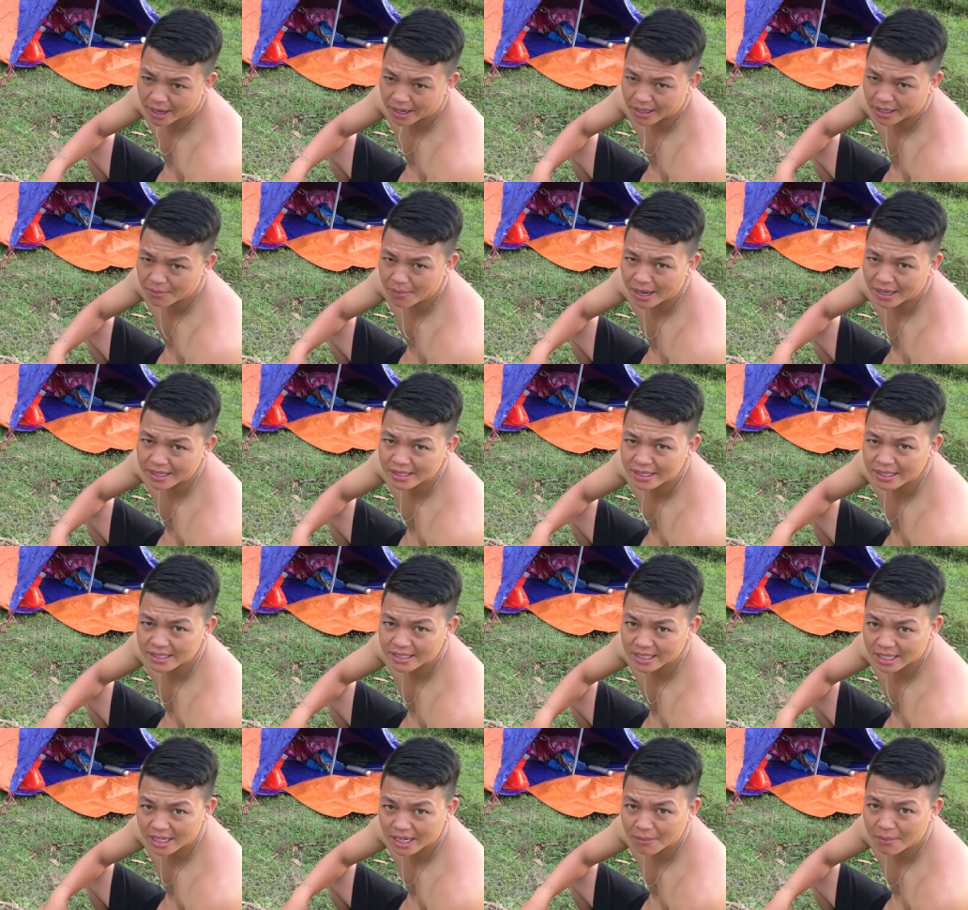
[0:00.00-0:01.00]
bạn các bạn
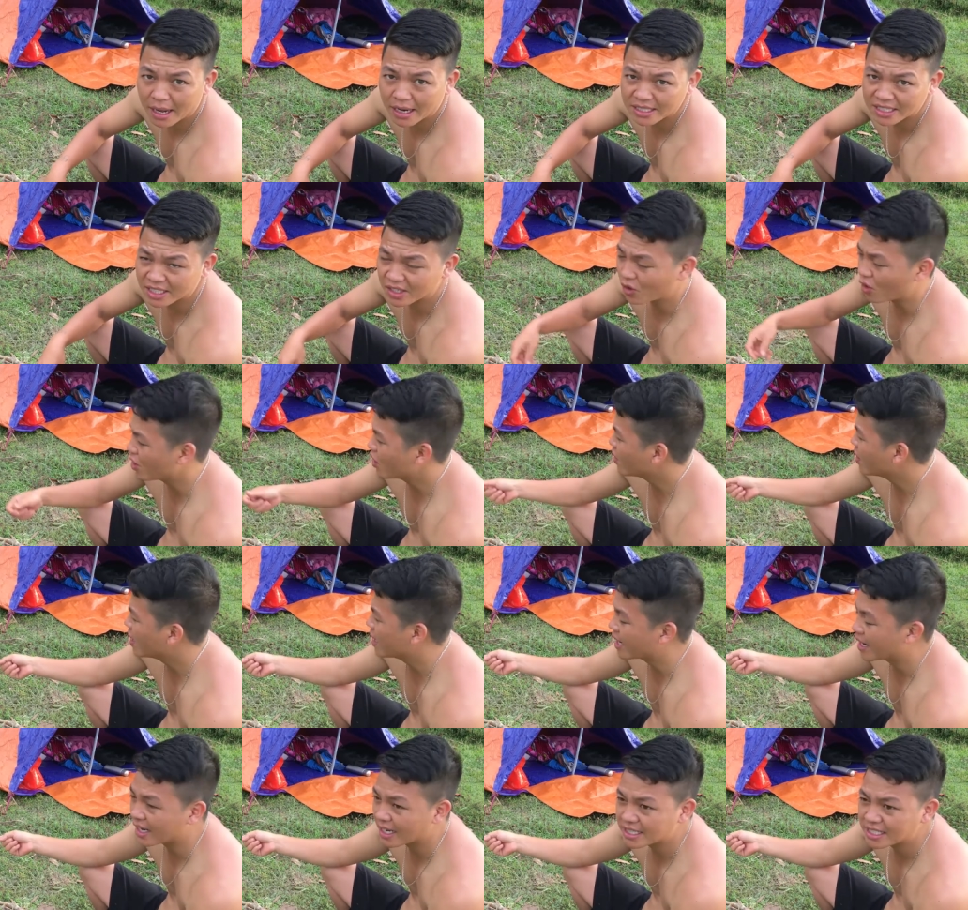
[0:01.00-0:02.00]
nhìn chắc các bạn sẽ nói nó
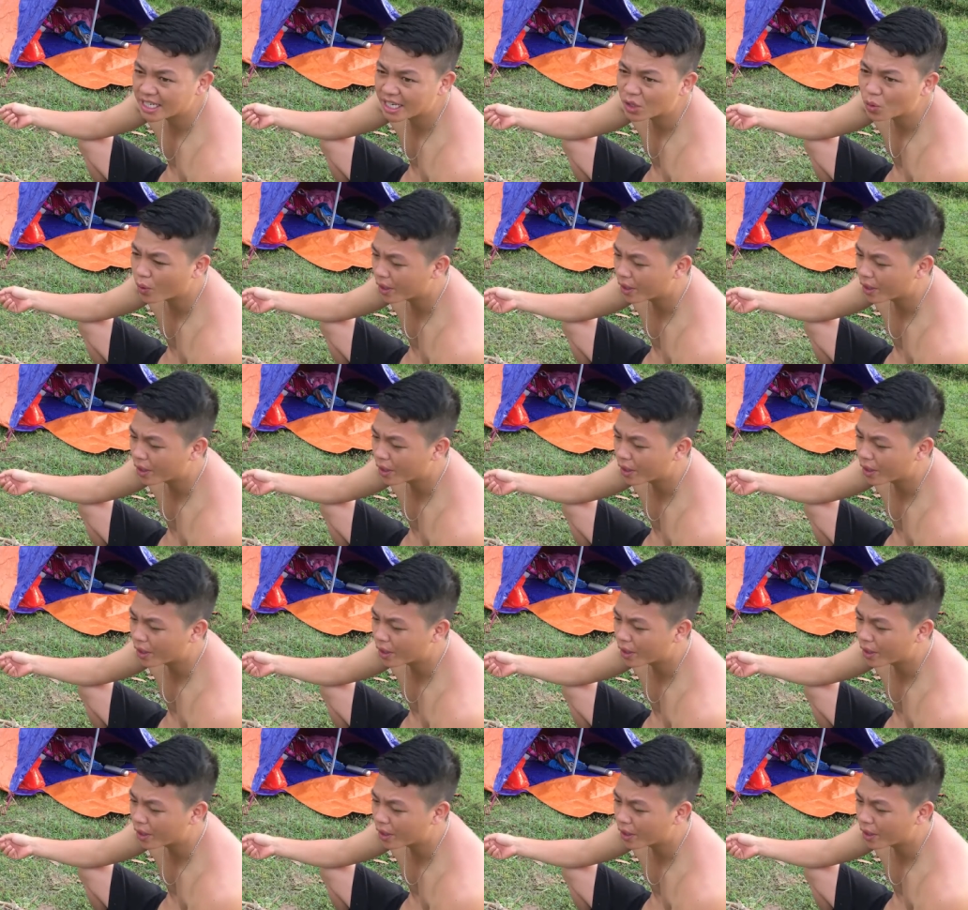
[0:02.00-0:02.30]
là cái trên